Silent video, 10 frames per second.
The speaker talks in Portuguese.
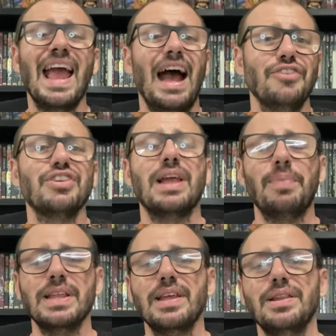Acho que dá
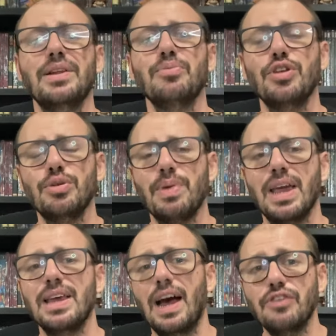para entender muito
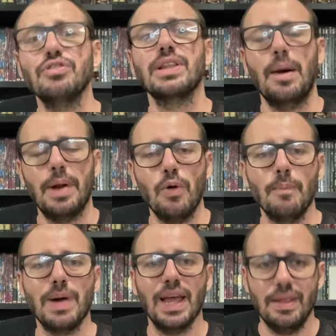bem e acho que dá para
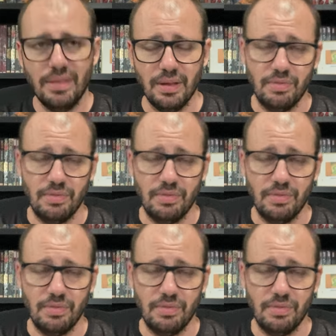acompanhar sim.